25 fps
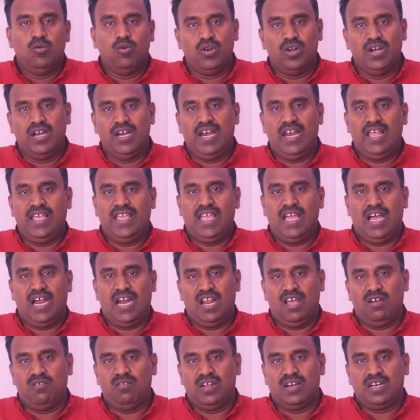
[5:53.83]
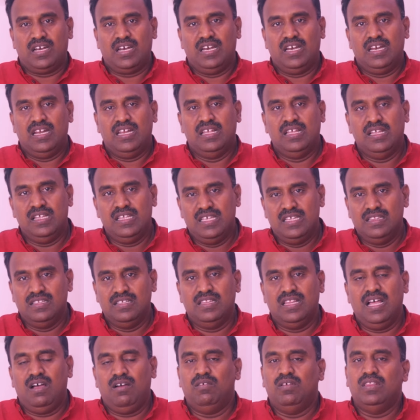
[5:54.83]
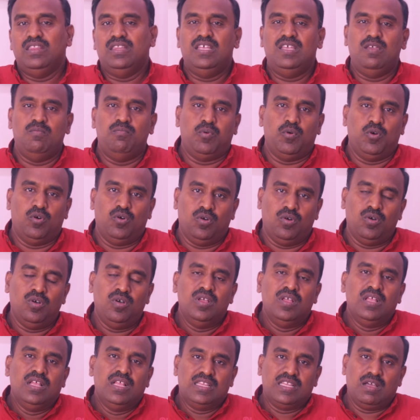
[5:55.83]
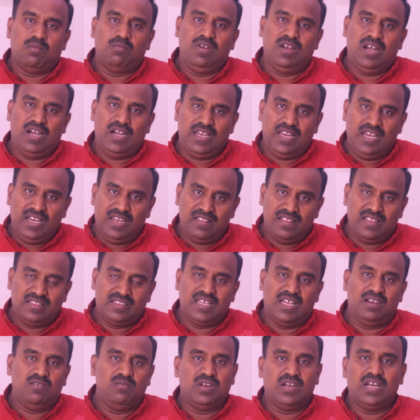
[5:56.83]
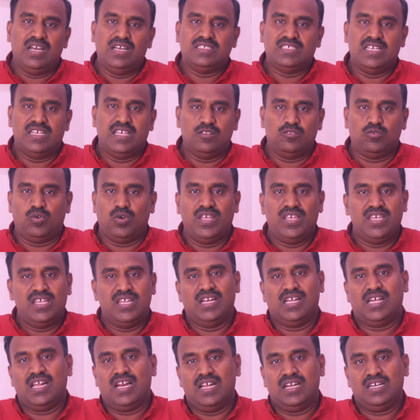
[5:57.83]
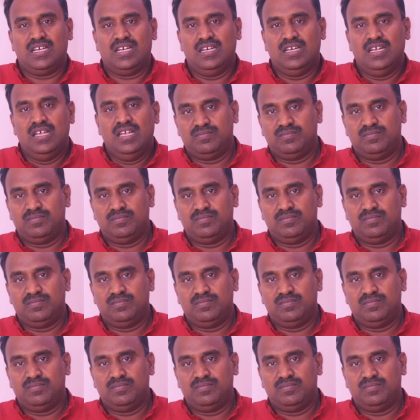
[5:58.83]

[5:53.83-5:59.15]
ஒரு நிலைக்கு ஆளாவார்கள் இதுதான் வந்து இப்போது தமிழ்நாட்டில் இதைத்தான் இவர்கள் செய்ய தொடங்கி இருக்கிறார்